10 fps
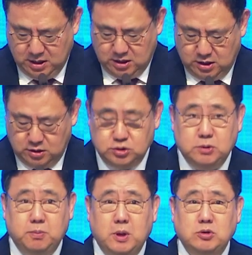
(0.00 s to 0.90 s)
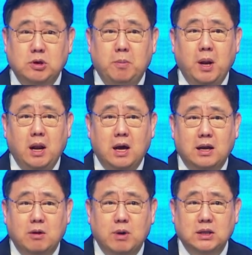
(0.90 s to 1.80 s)
어,
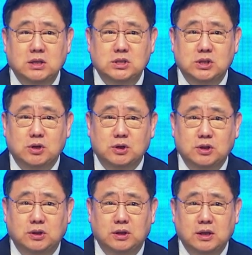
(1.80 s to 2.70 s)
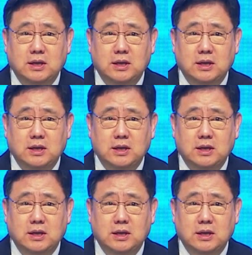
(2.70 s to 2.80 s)
쉐펠라라고 하는 지역은